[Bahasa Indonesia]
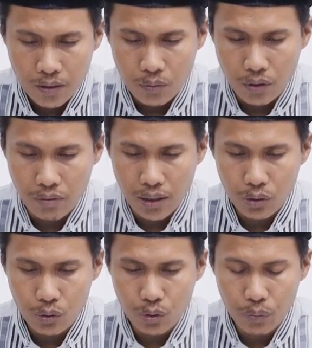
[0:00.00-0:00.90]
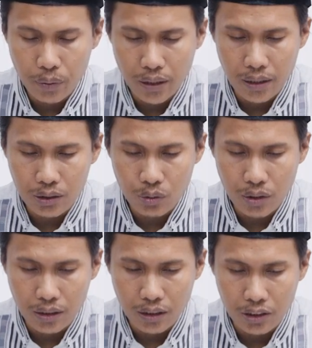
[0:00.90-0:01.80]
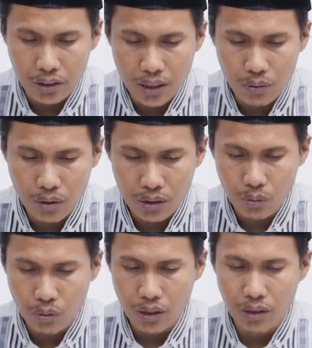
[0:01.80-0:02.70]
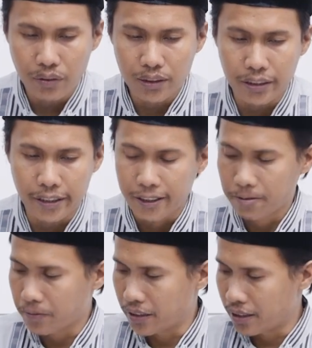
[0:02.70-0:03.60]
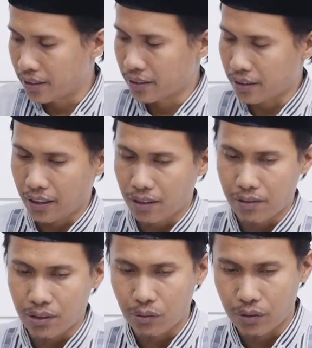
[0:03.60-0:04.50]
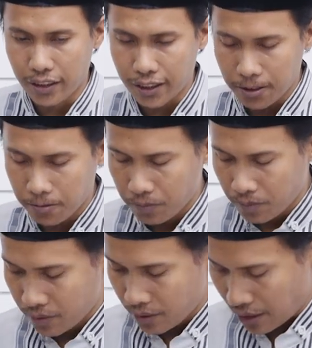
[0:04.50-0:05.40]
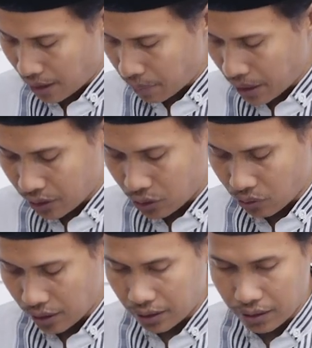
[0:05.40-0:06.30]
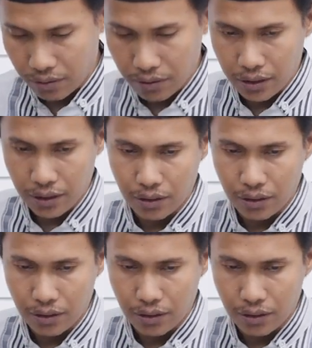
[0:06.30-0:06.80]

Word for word: Wa waktu baina sholatil isya wa tulu'il fajar. Nah, sekarang waktunya kapan sholat witir